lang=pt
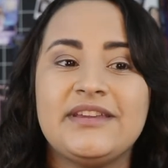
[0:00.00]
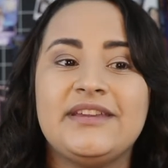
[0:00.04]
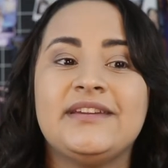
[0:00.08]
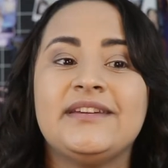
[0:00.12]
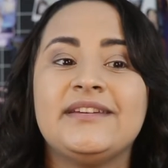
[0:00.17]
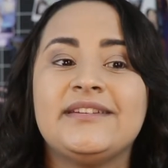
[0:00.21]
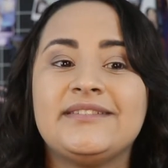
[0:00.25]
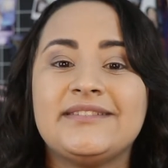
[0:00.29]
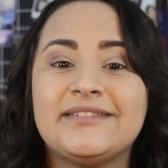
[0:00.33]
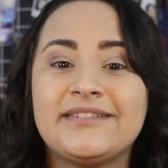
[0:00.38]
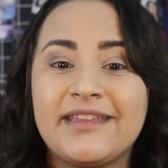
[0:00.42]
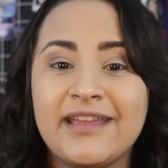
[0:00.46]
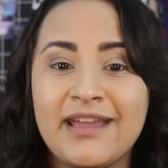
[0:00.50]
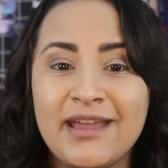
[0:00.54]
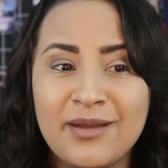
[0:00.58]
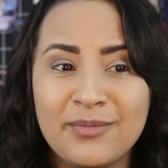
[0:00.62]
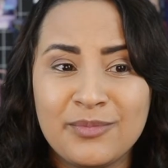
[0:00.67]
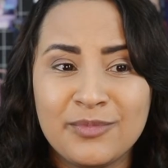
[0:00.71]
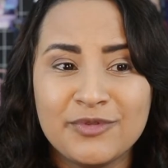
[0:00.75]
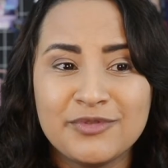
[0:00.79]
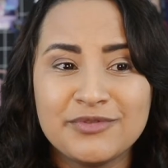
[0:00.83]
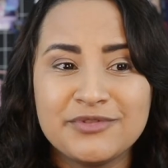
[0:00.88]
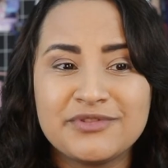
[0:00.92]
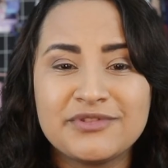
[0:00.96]
e
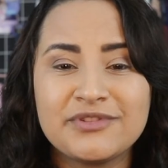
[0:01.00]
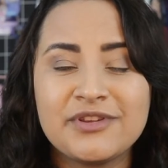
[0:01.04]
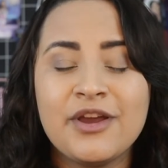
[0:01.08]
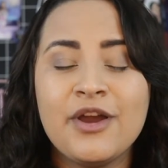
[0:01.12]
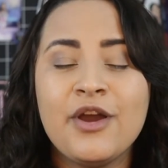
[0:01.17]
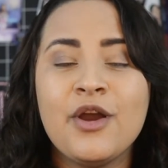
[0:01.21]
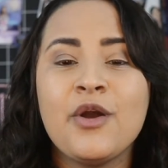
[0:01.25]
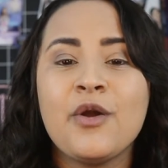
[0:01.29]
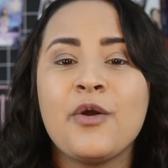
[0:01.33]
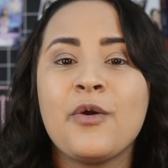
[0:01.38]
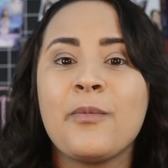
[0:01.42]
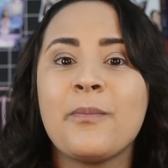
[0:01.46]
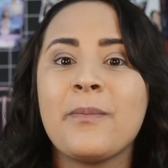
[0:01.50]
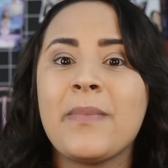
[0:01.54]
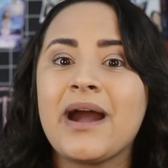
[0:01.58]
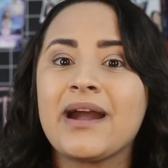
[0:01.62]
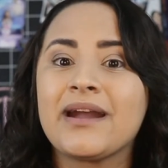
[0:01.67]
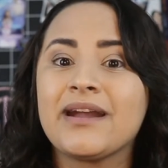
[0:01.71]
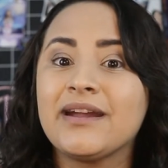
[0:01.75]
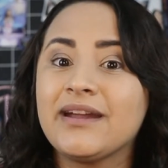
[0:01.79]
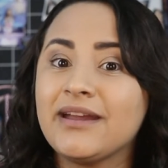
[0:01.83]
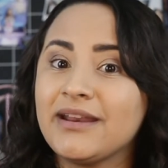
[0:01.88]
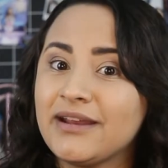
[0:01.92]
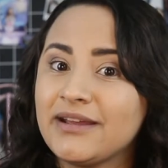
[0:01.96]
temos uma
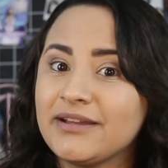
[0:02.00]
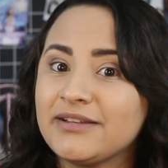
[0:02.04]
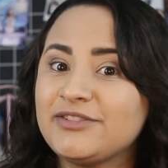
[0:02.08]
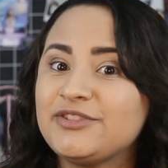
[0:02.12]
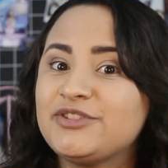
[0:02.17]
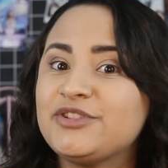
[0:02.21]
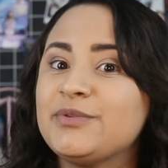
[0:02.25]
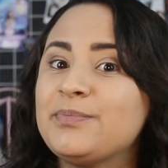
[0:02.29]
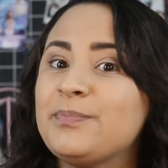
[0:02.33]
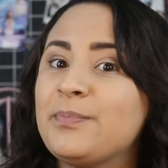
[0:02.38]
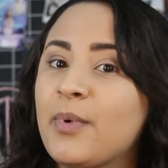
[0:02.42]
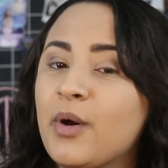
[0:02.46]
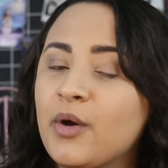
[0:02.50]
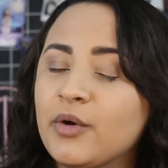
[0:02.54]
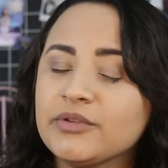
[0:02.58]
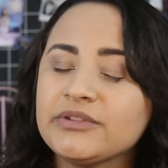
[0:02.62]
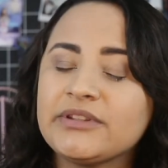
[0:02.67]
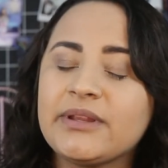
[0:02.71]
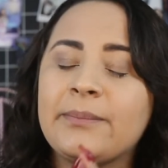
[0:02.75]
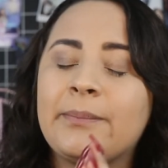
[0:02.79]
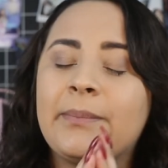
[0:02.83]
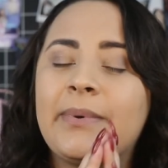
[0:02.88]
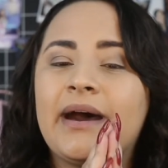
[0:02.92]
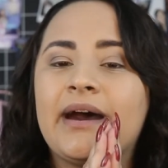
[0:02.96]
grande
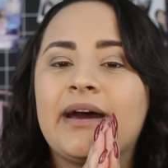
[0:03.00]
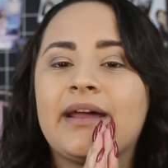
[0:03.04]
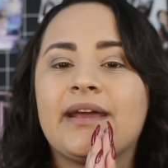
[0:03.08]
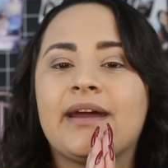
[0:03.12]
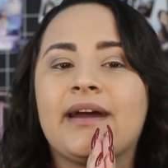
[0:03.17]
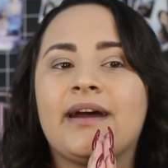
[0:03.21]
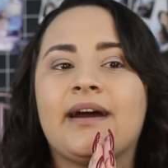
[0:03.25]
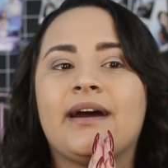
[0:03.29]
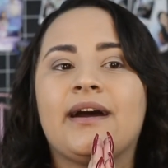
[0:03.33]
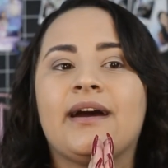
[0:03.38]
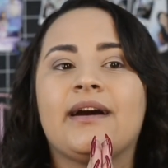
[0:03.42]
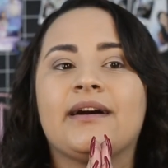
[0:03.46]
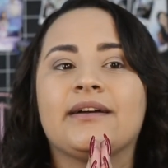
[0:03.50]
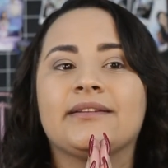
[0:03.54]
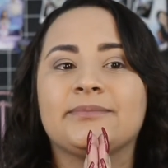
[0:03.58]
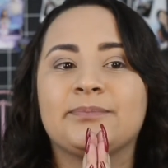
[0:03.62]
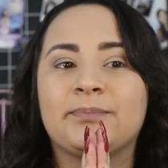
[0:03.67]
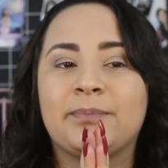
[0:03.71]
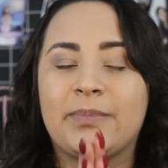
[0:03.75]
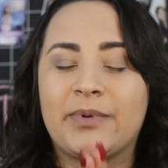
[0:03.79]
ponta para a